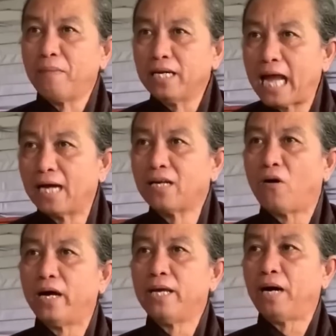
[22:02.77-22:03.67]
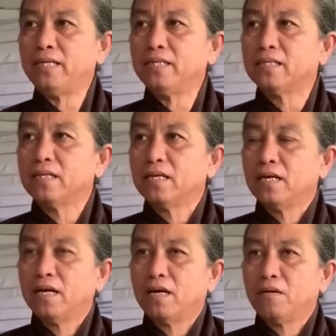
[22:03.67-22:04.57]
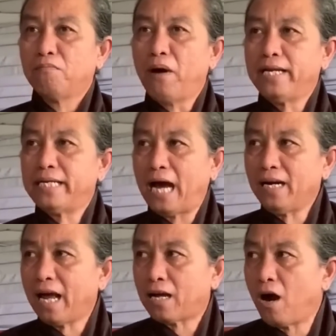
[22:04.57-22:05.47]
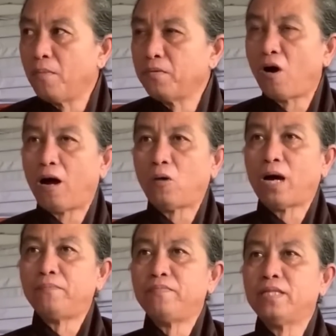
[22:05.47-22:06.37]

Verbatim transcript: vì mình vẫn còn yên bình mình vẫn là cơm no áo ấm